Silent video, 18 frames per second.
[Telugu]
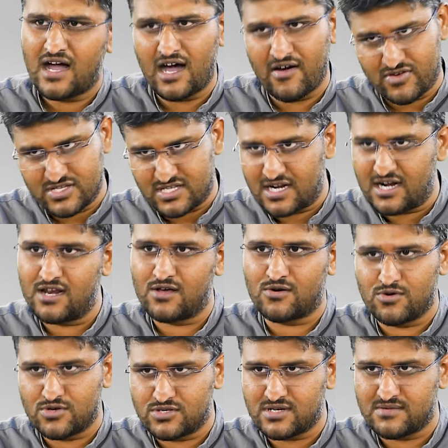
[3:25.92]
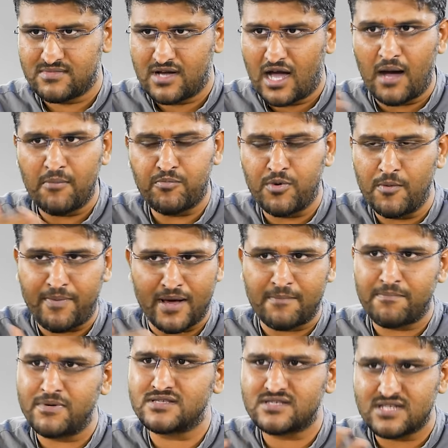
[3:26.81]
అవసరాల కోసం అప్పు
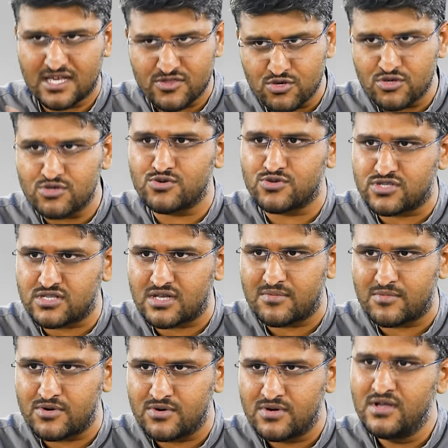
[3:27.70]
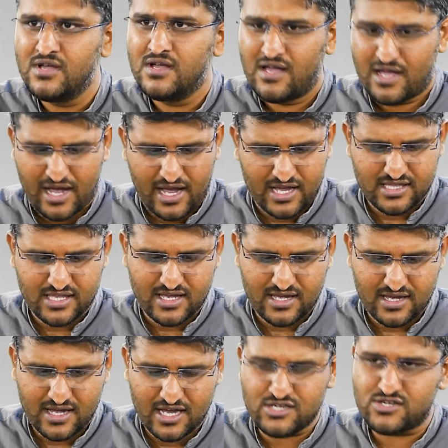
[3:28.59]
పర్పస్ని ఎందుకు చూస్తాము hmm. అయితే
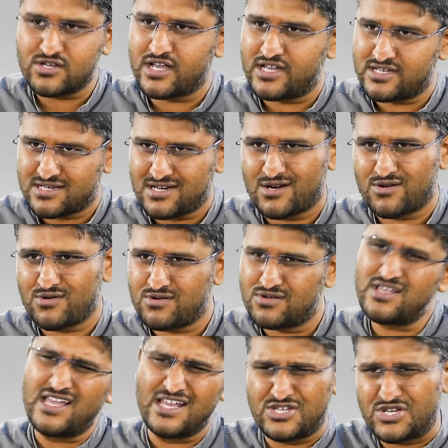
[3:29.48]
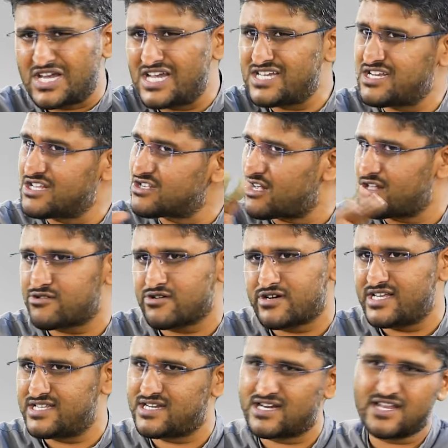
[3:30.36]
ఎడ్యుకేషన్ అనో ఎడ్యుకేషన్ ఇస్ ఆల్సో
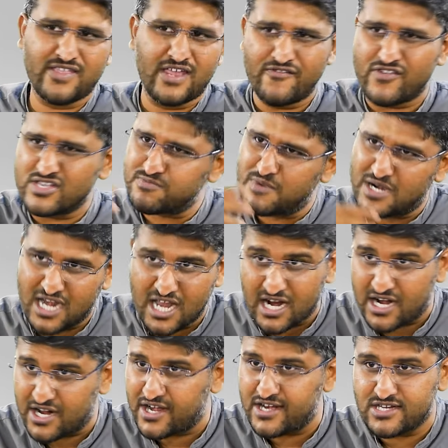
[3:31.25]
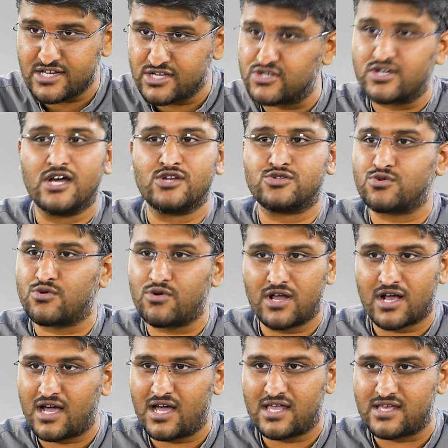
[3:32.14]
డీసెంట్ అది ఇన్వెస్ట్మెంట్ లాగా ట్రీట్ చేయొచ్చు ఖర్చు
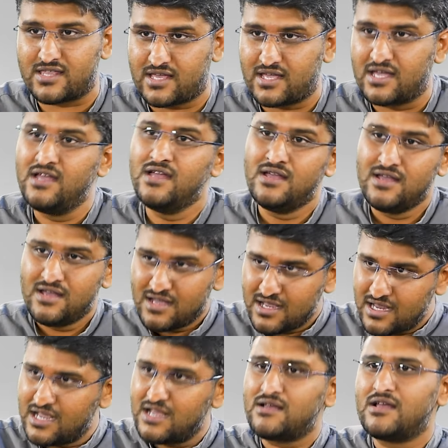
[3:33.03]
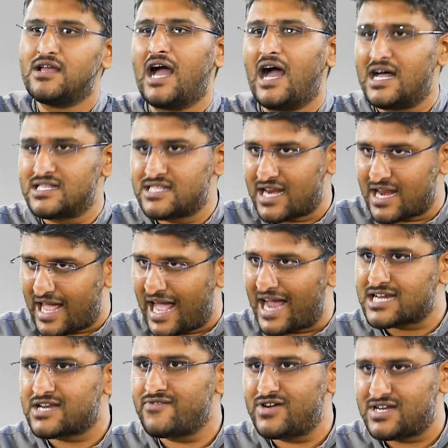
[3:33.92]
కూడా కాదు అది hmm. అదర్
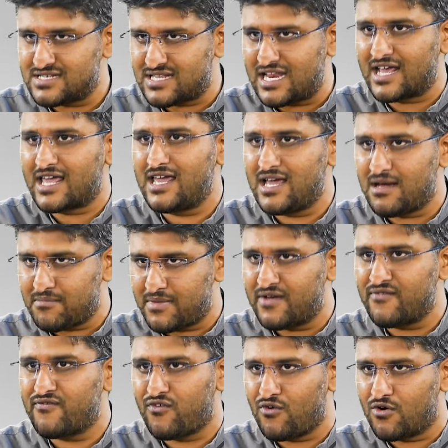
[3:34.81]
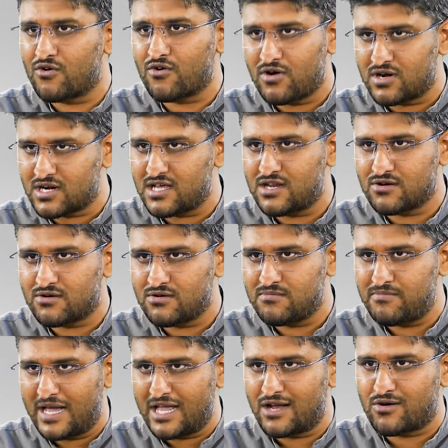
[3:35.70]
యాక్టివిటీస్ లైక్ ఈఎంఐ ఫోన్ కొంటానుకో
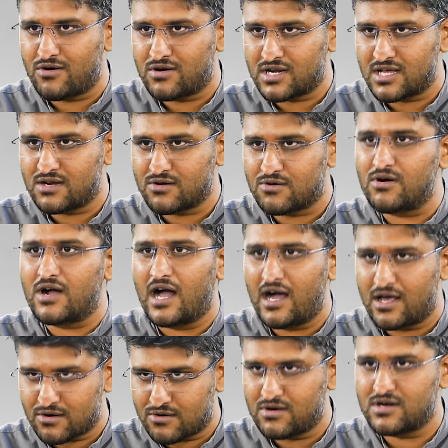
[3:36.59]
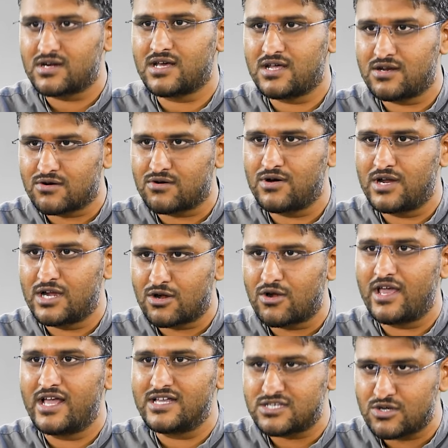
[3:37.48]
బైక్ కొంటానుకో కార్ hmm. కొంటానుకో
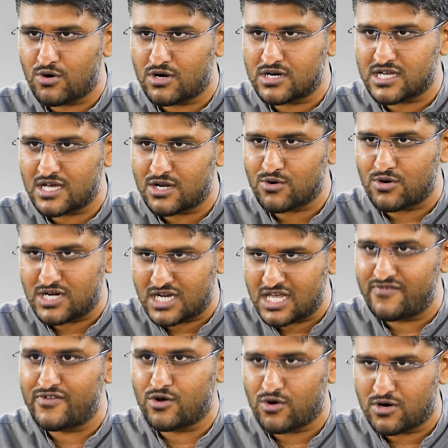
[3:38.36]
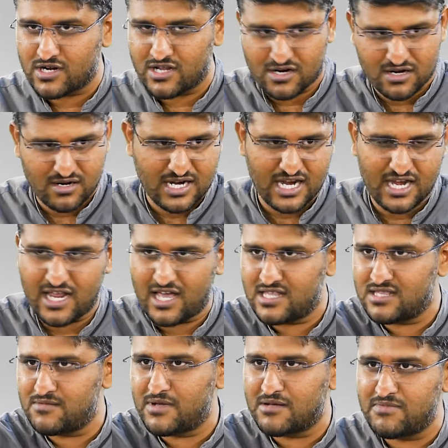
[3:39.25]
ఇంట్లో ఏసీ కొంటానుకో టీవీ కొంటానుకో నిన్న
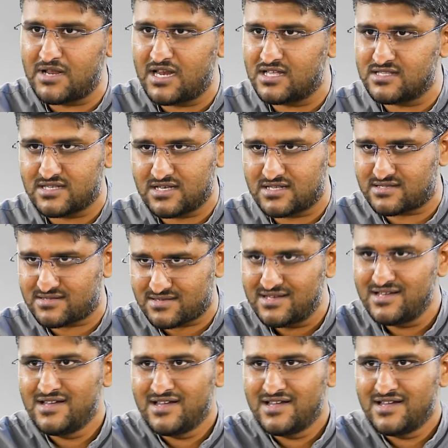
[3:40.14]
అయింది బిగ్ బిలియన్ సేల్స్